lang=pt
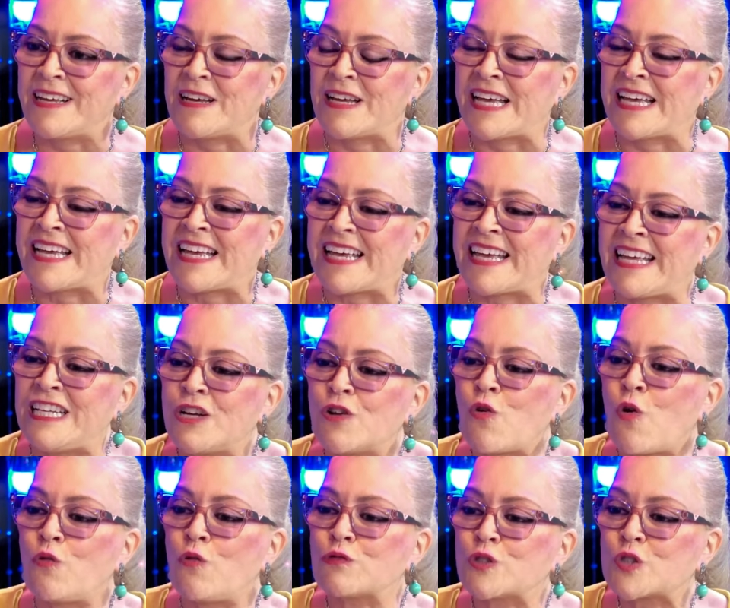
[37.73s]
É, ele
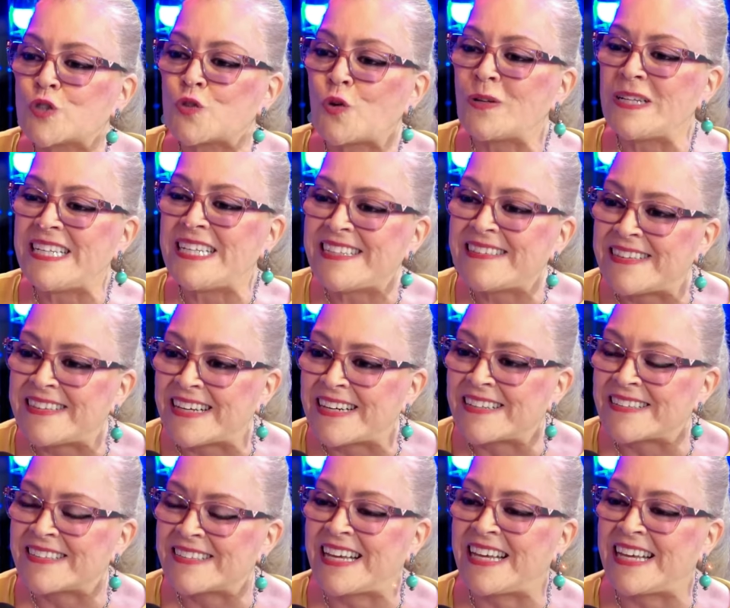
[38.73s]
consolida,